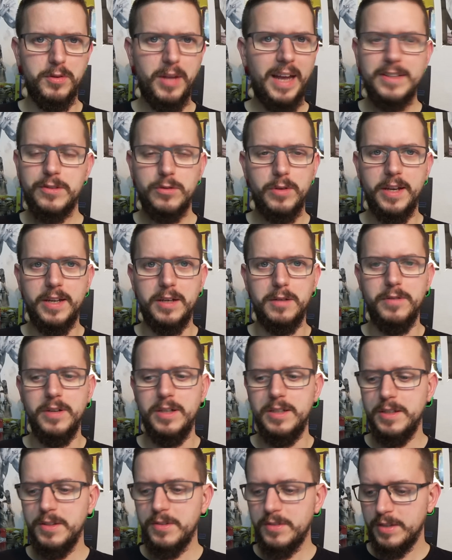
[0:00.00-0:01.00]
mir direkt so
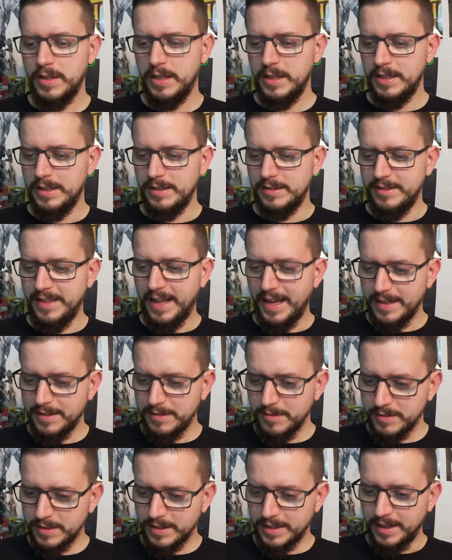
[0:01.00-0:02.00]
eingefallen ist. Dann